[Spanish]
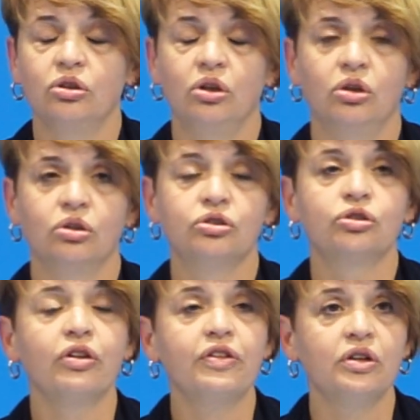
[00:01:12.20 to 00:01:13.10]
los,
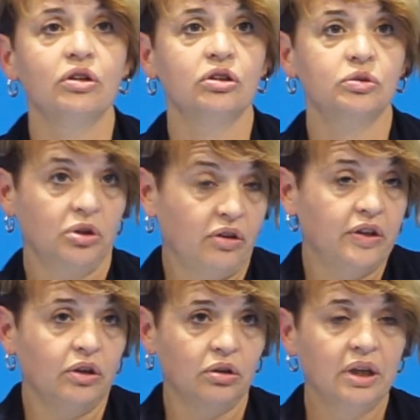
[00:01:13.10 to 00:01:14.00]
socios, bueno,
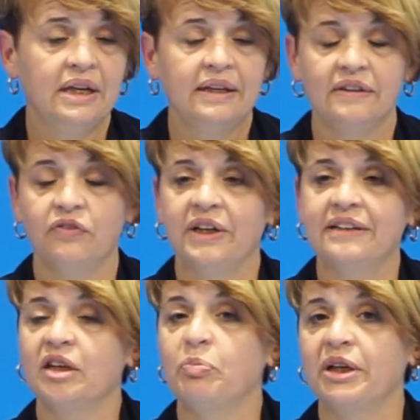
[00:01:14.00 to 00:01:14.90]
hicieron
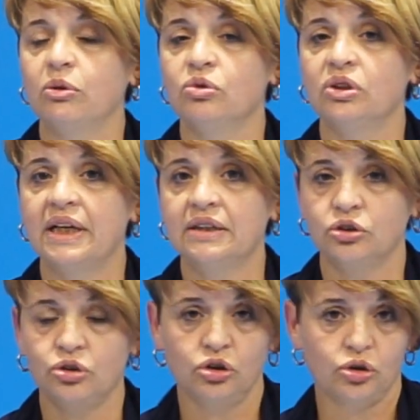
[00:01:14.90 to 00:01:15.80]
diferentes preguntas,
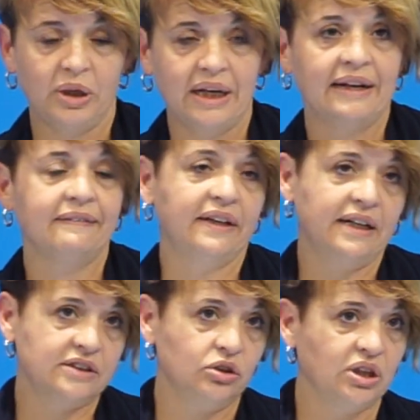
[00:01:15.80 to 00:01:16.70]
no solo sobre la
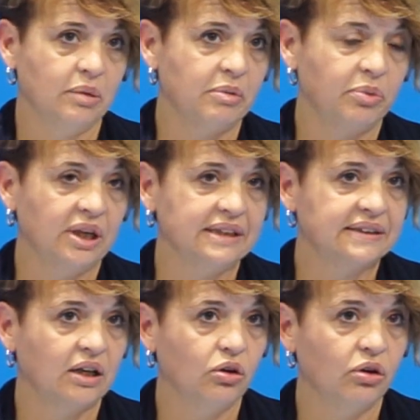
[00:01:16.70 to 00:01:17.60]
cantera, sino también por el
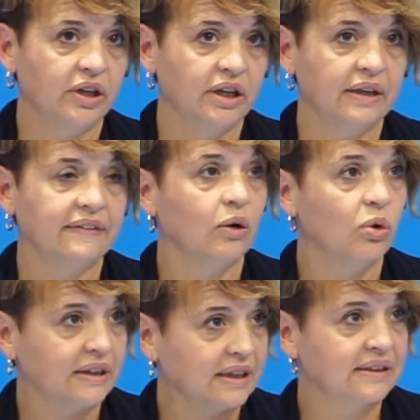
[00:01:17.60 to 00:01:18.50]
estado de, de
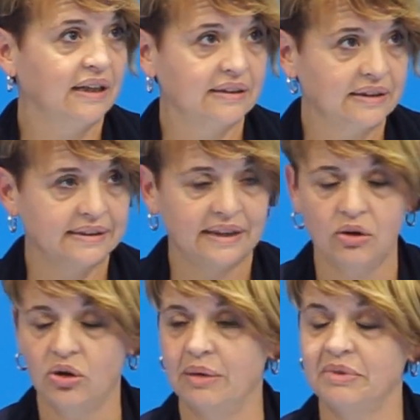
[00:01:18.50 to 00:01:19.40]
cuentas en las que
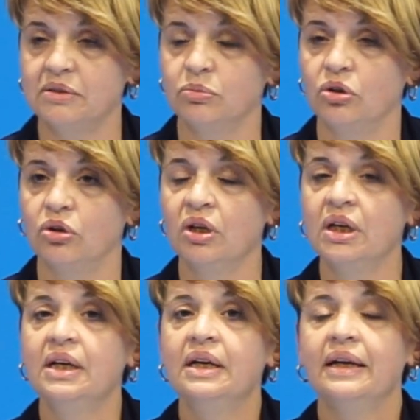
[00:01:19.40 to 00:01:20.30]
está ahora mismo
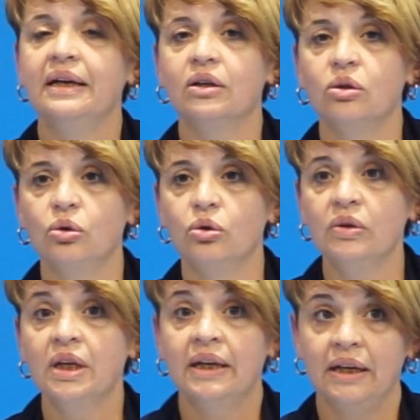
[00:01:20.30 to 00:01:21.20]
el
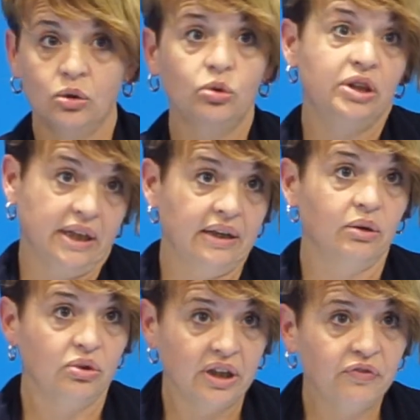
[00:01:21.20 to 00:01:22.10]
club. El club tiene
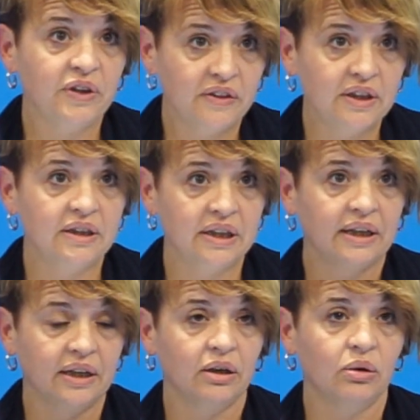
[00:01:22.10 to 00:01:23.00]
un déficit,
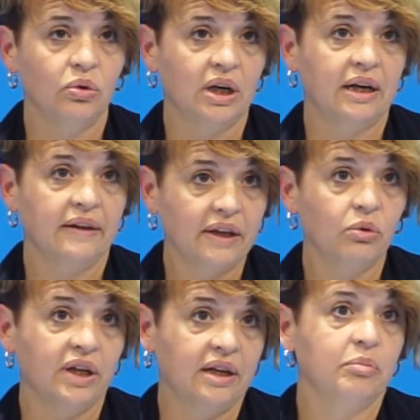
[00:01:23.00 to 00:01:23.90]
tiene una
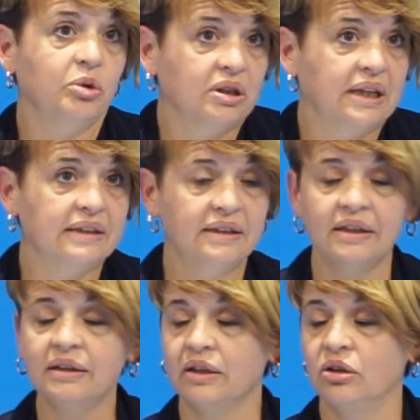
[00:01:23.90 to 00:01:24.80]
deuda
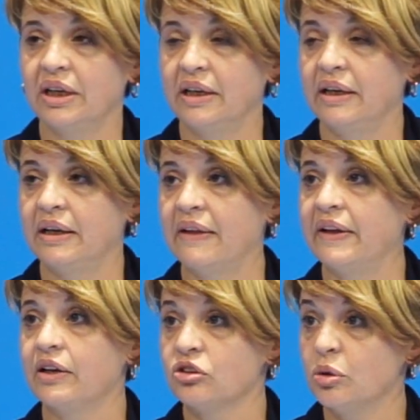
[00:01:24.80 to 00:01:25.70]
importante, pero que
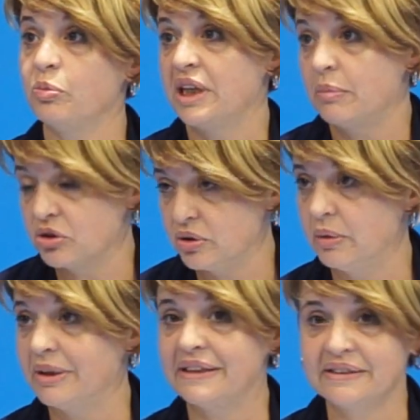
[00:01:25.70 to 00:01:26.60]
nada que no se pueda
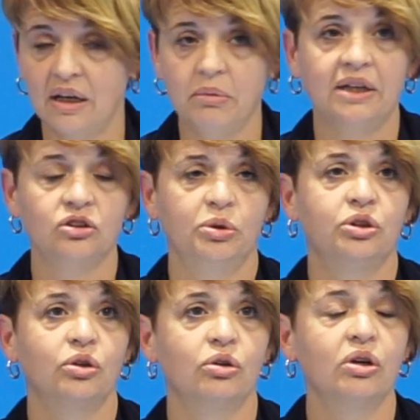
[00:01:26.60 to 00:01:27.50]
posiblemente salvar y
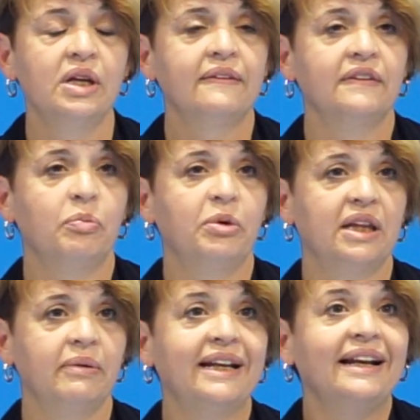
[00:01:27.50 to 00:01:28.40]
sobre todo
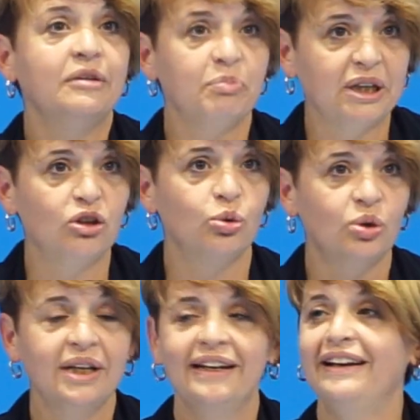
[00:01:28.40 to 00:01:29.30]
después de ver el
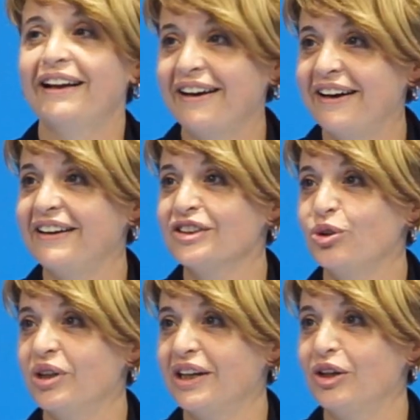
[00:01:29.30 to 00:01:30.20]
ímpetu y las ganas
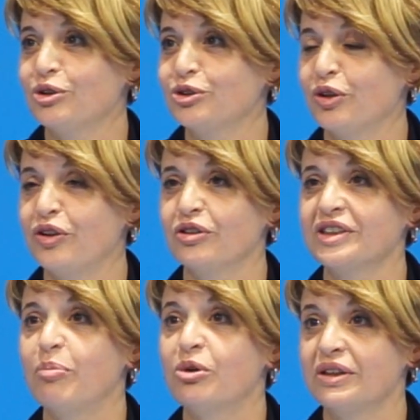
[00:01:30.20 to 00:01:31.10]
con las que los
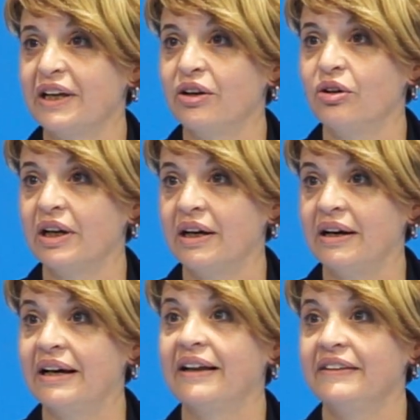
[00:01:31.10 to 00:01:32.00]
socios aportaron
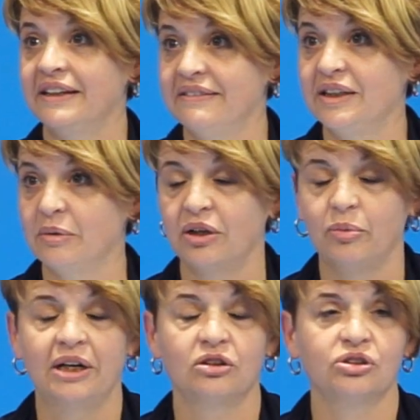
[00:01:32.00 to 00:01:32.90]
a, la directiva.
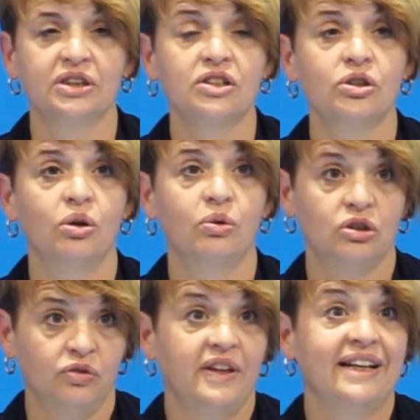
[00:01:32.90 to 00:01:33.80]
¿no? Para nosotros ha sido
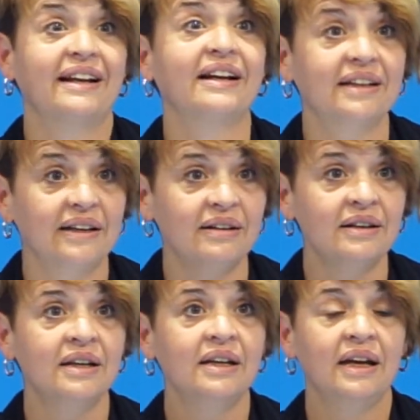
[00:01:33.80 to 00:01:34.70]
un esfuerzo de energía
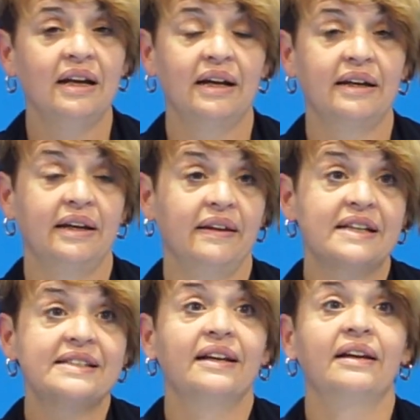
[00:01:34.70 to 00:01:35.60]
en la que
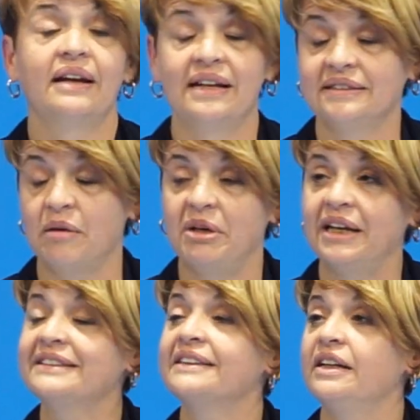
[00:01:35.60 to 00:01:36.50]
de esta
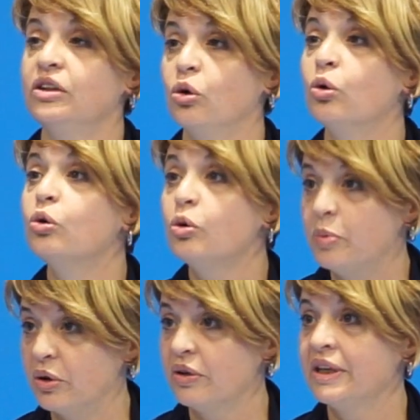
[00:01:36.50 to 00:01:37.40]
asamblea ha salido un
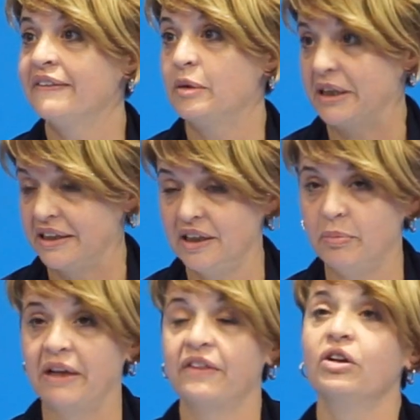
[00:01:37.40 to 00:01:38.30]
grupo de
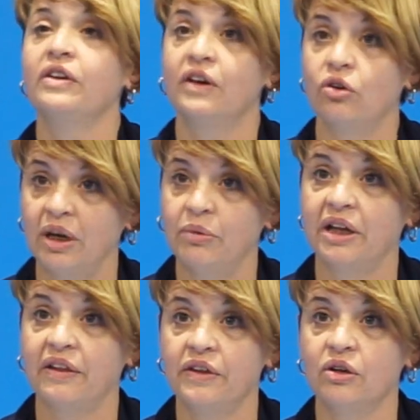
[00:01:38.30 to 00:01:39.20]
participación y de
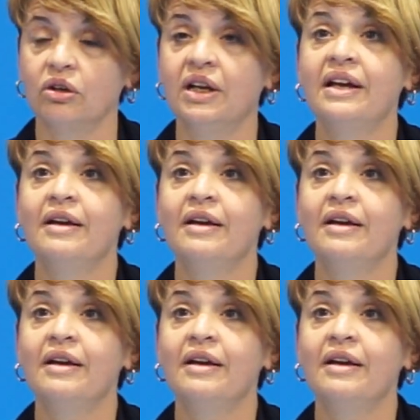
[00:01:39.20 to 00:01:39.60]
colaboración